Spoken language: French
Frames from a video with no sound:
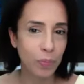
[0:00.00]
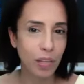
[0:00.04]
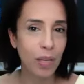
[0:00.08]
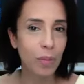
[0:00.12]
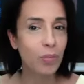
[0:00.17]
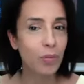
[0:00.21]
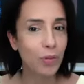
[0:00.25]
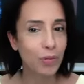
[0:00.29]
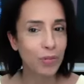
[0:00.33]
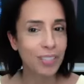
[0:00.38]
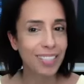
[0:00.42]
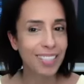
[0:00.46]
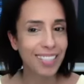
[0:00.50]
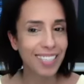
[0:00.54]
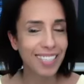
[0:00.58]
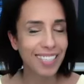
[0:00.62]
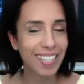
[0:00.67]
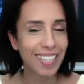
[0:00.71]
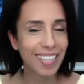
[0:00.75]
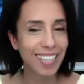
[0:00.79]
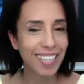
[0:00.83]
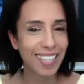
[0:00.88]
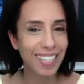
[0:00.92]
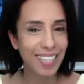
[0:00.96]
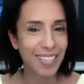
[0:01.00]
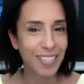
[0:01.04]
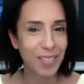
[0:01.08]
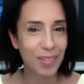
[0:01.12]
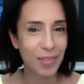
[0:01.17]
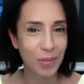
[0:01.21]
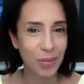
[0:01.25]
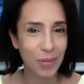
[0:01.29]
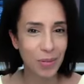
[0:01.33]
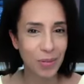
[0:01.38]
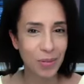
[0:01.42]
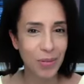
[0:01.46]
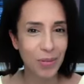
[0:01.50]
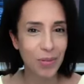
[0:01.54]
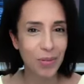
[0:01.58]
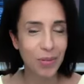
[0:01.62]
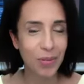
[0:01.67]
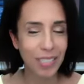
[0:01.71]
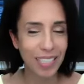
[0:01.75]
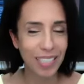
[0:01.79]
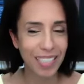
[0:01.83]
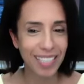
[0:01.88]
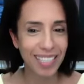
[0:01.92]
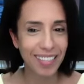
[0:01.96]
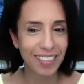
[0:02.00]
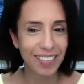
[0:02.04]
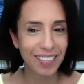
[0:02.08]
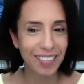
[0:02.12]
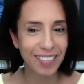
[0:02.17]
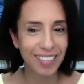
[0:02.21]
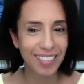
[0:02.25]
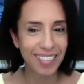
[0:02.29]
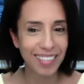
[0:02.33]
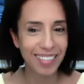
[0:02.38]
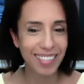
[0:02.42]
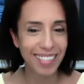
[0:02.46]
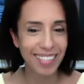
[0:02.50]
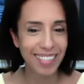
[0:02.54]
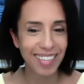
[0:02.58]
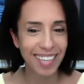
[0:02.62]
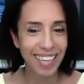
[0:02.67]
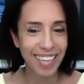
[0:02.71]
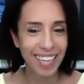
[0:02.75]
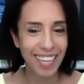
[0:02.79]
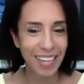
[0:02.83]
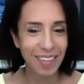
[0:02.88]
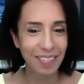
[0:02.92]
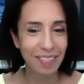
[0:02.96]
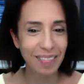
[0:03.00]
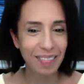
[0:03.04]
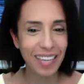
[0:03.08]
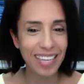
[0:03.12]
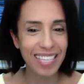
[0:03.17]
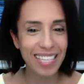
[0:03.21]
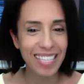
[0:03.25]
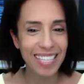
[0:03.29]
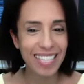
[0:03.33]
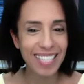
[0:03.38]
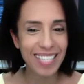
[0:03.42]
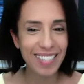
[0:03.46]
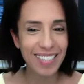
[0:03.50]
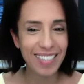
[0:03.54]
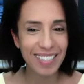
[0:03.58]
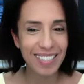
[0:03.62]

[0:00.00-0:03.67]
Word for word: Et pour finir, surtout souriez. Merci